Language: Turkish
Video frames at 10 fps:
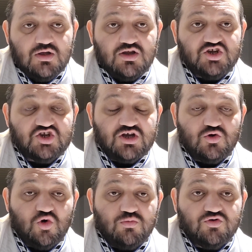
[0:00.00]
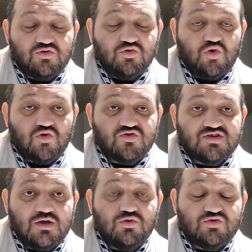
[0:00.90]
Richard Holmes'un 9
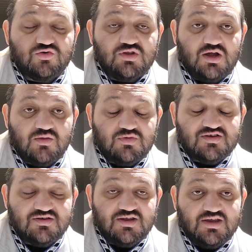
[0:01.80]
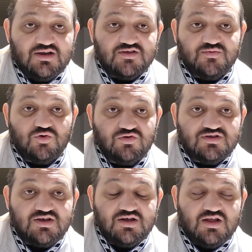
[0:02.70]
sayı üstünde atmasını en az bir 10
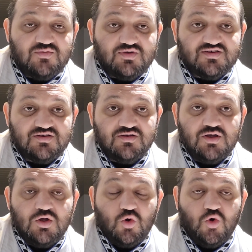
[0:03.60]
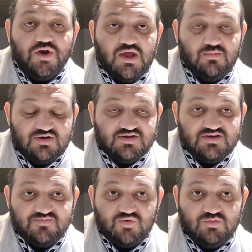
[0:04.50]
sayı atmasını
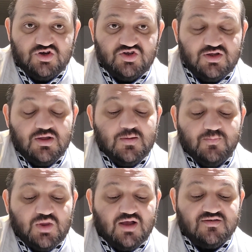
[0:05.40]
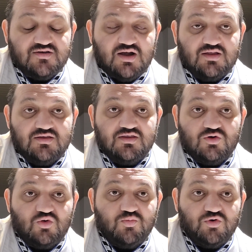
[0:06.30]
oynayabilirsiniz bu maçta. Hazır
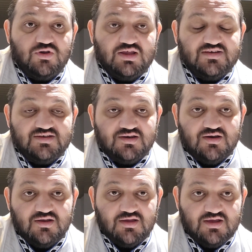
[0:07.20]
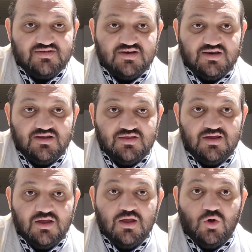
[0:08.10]
Antetokounmpo'nun
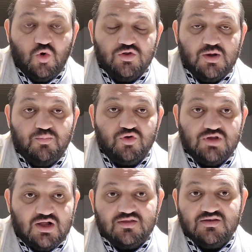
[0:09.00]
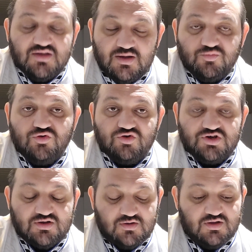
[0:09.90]
eksikliğinde o da pot altından
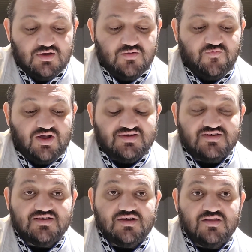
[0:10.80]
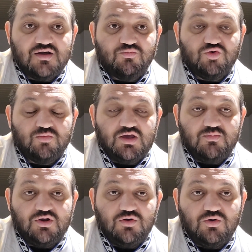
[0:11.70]
bulacak e, fazla sayılar bulmayı
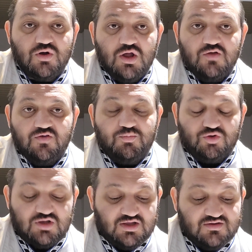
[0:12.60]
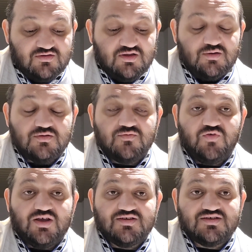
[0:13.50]
biliyor ve pot altına
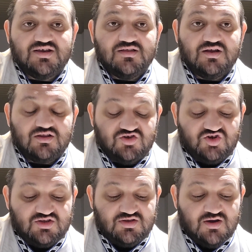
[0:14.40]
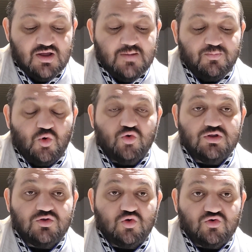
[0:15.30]
fazla sayılar atacaktır. Onun
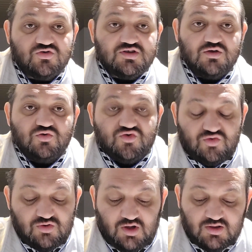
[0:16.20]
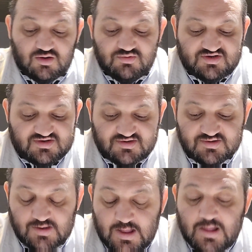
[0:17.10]
da 9 sayı üstünü alabilirsiniz.
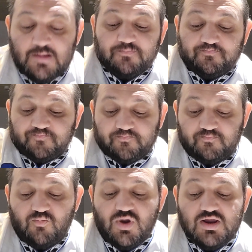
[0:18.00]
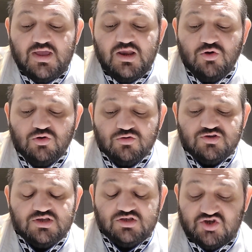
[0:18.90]
Geliyoruz
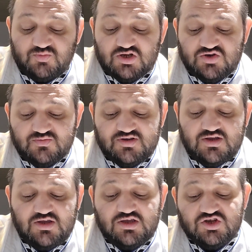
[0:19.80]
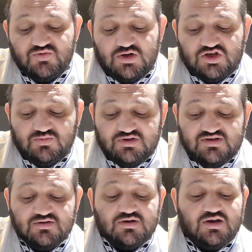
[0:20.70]
ikinci maçımıza. İkinci
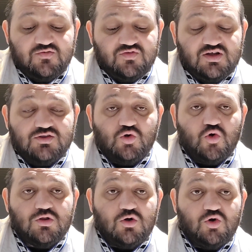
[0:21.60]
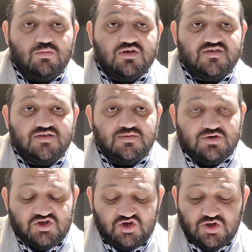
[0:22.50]
maçımız Cleveland Oklahoma City
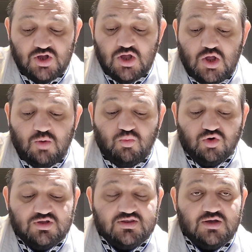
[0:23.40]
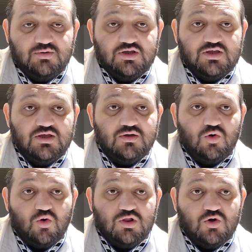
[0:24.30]
maçı. Burada tabii ki
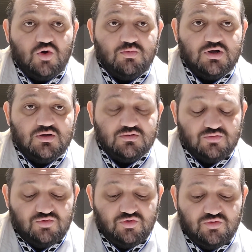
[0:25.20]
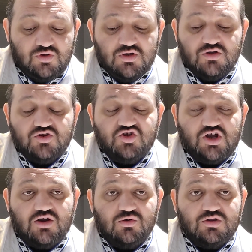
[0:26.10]
Oklahoma dün e,
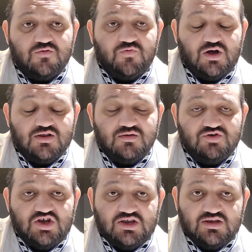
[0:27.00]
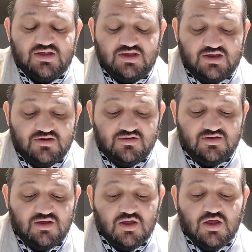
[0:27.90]
Charlotte'a farklı bir şekilde
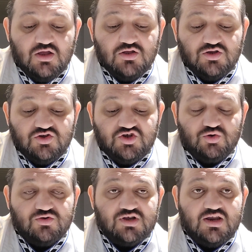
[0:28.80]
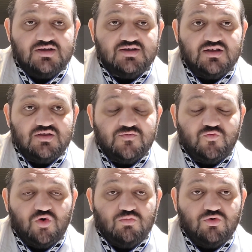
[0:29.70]
yenildi. Cirus e, Alexander
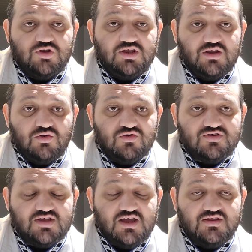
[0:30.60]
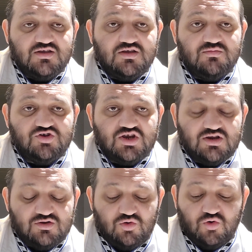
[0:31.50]
formunu yine gösterdi. İyi bir
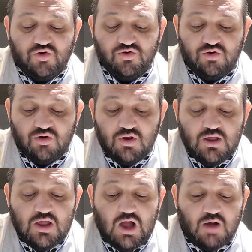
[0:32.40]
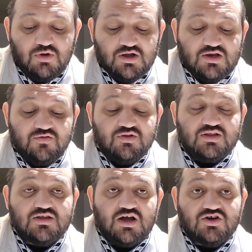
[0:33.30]
şekilde oynuyor. Ama Cleveland